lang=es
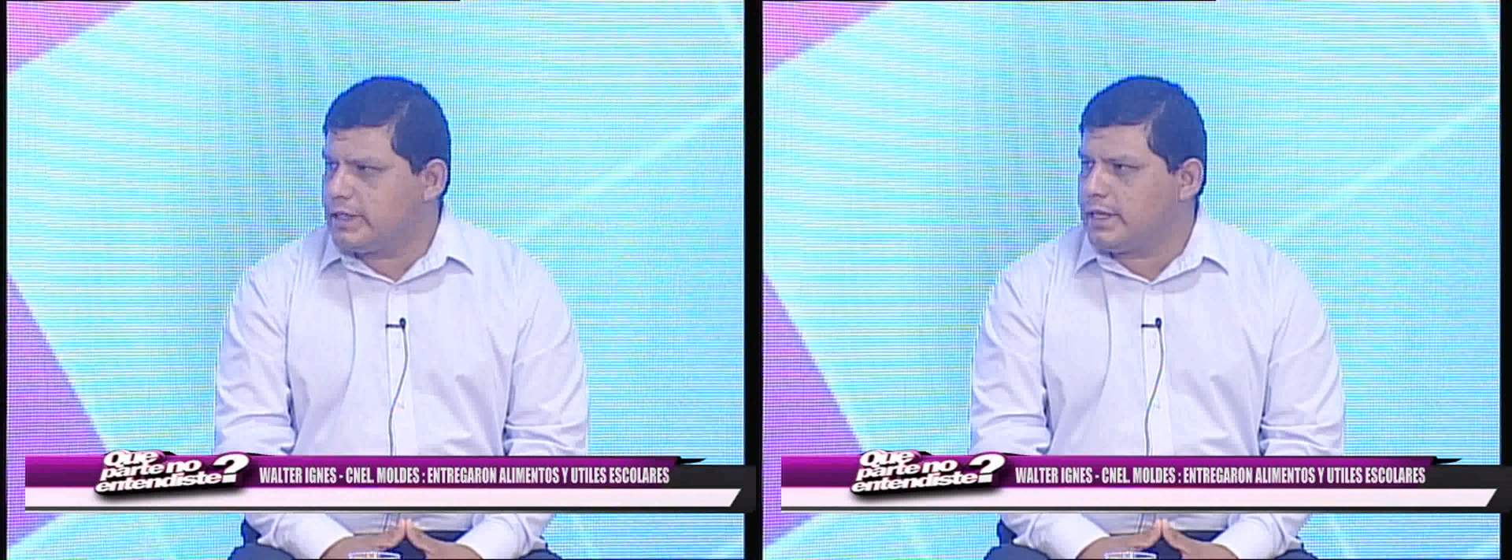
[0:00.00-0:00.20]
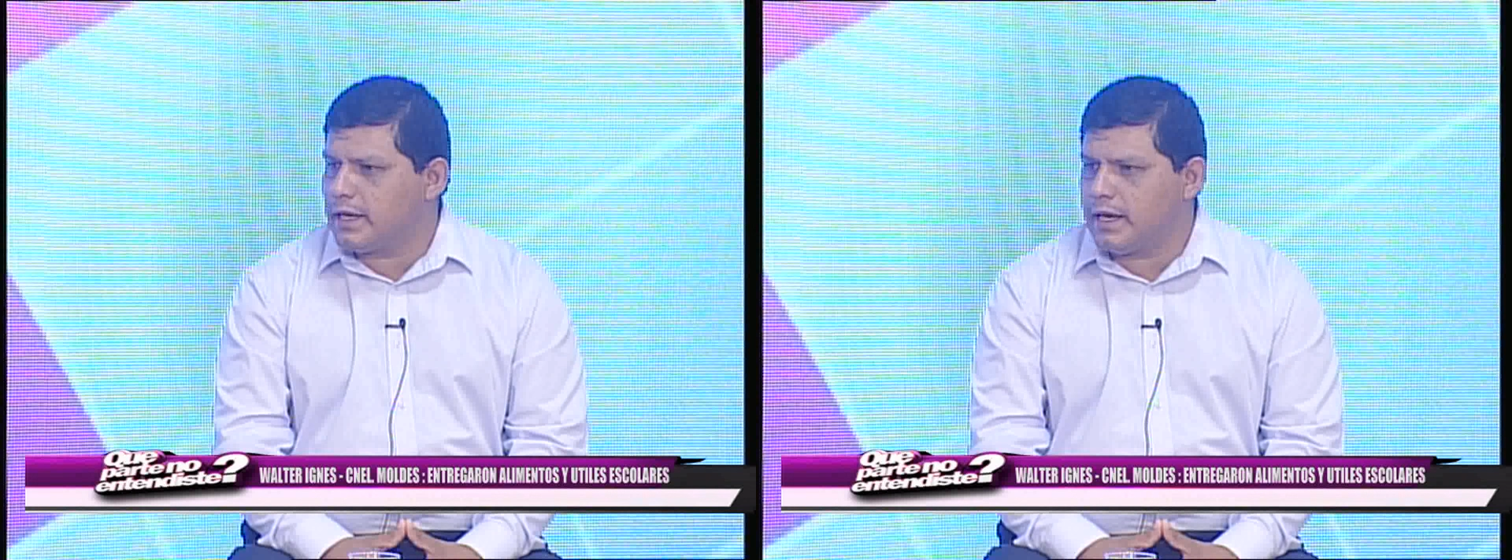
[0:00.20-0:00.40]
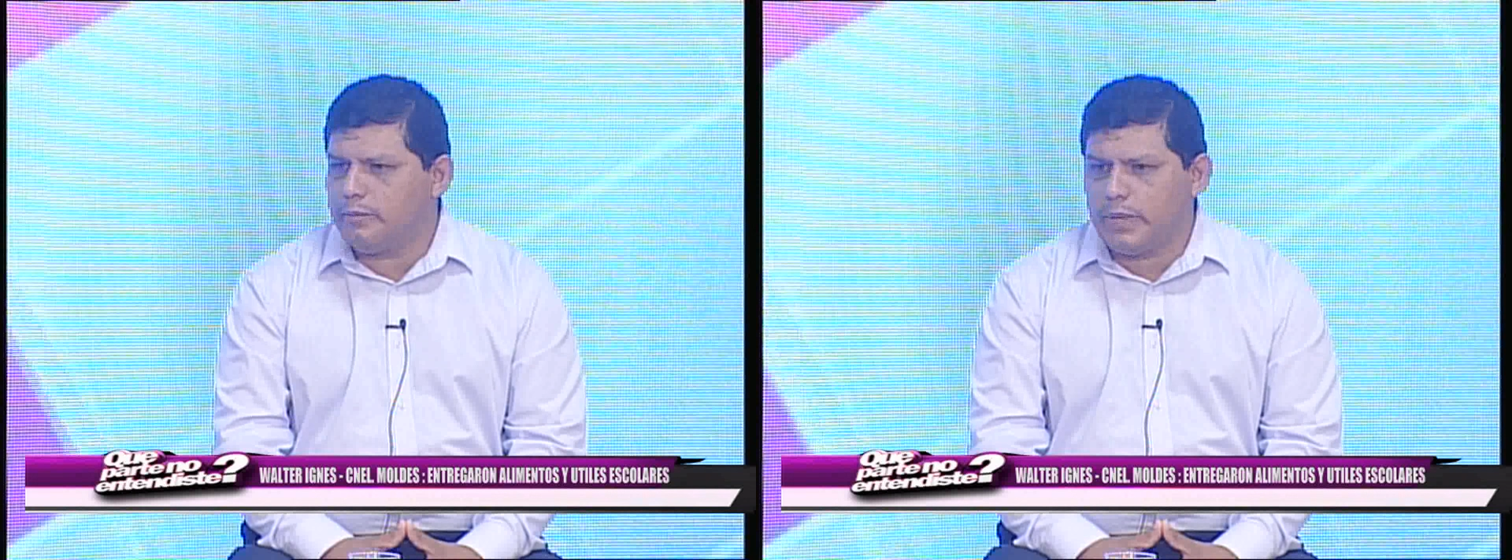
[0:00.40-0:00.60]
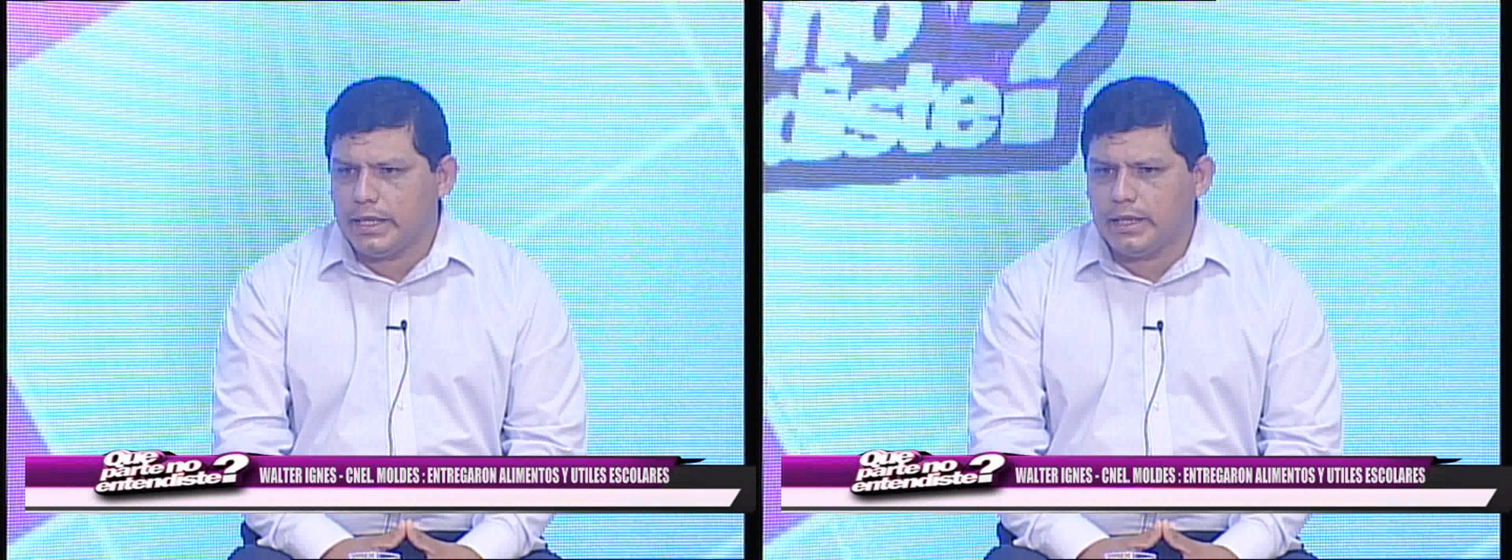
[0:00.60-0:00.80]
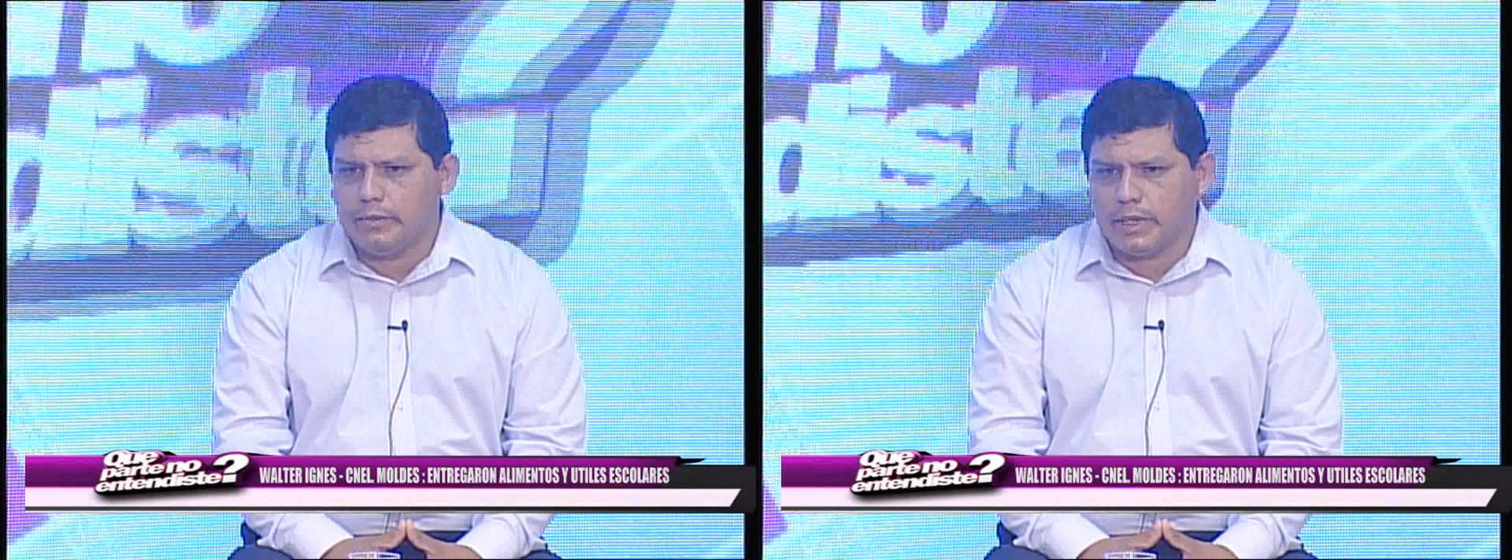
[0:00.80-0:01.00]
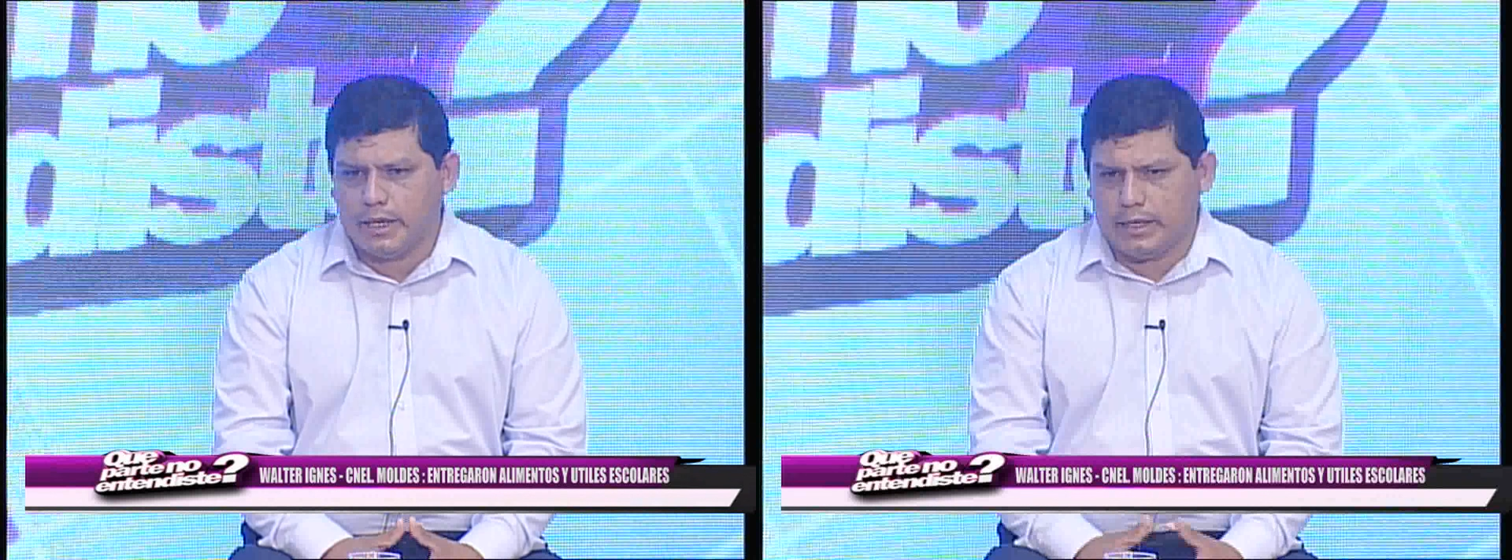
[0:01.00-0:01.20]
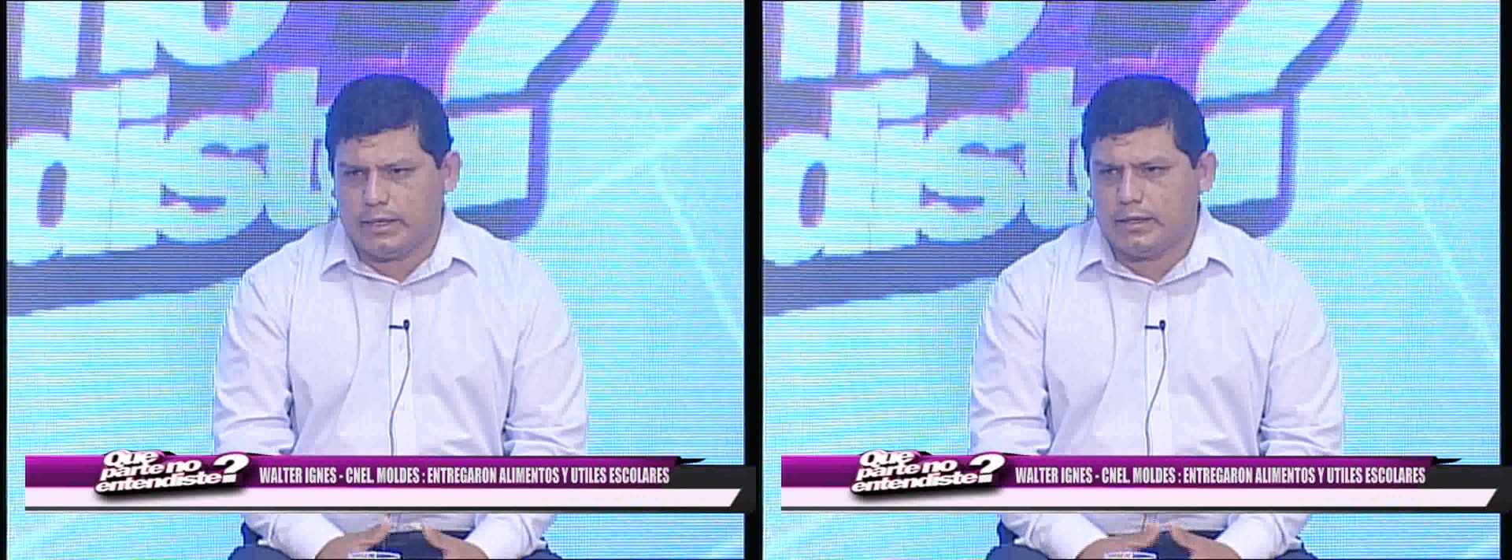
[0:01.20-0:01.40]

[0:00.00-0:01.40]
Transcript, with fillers: estas campañas para,